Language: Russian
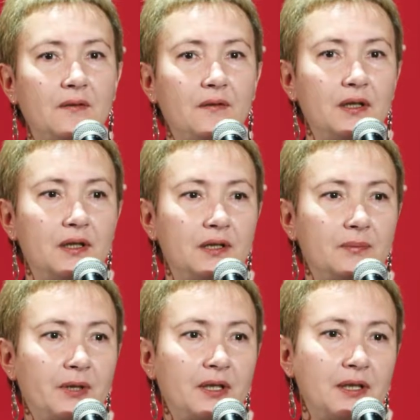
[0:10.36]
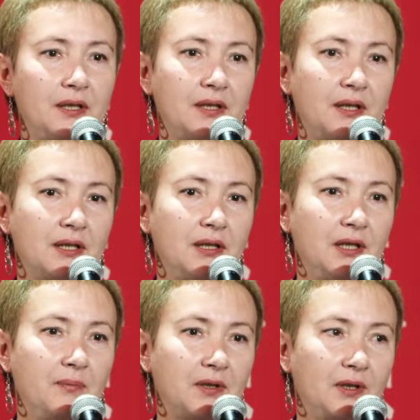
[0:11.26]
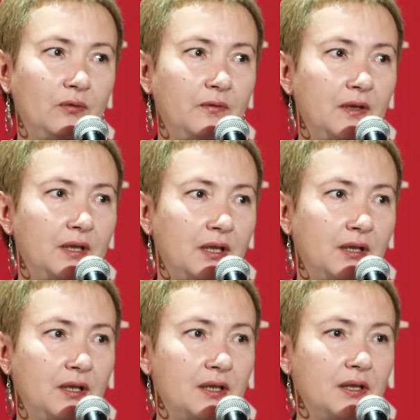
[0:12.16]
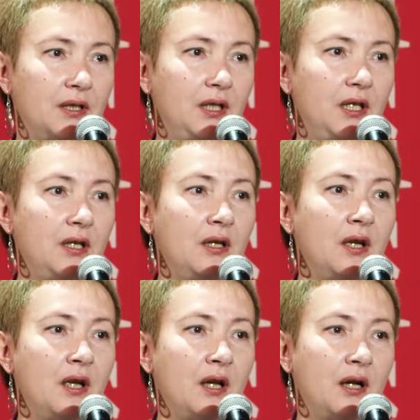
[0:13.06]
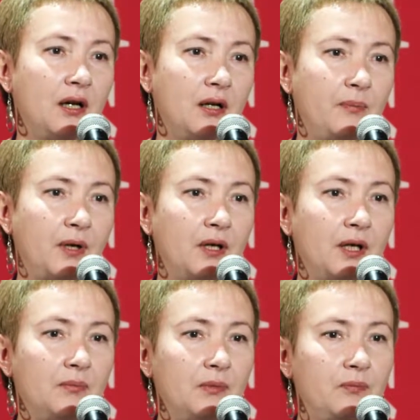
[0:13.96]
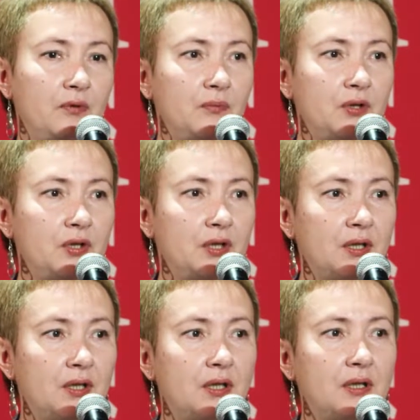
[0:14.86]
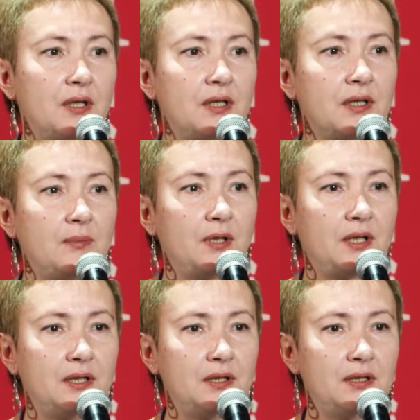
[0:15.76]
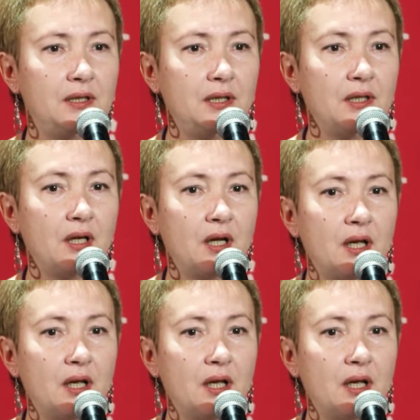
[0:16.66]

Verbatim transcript: выглядит процесс оценки постановки диагноза и э, программы помощи глазами родителей.